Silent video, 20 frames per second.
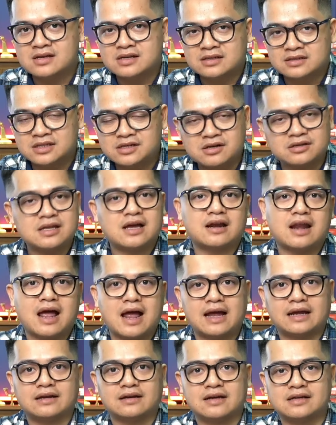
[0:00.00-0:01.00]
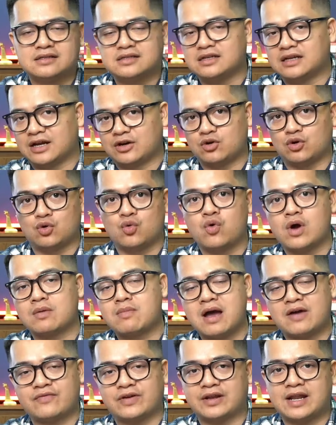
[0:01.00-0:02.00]
Xin được nhắc lại, đây chỉ là đội
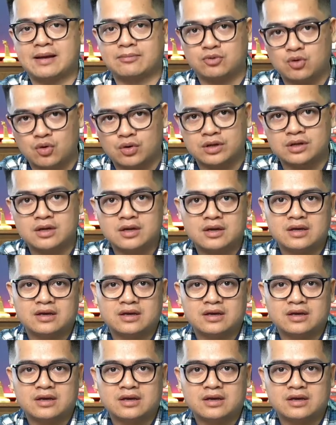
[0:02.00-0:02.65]
U23 Việt Nam thôi,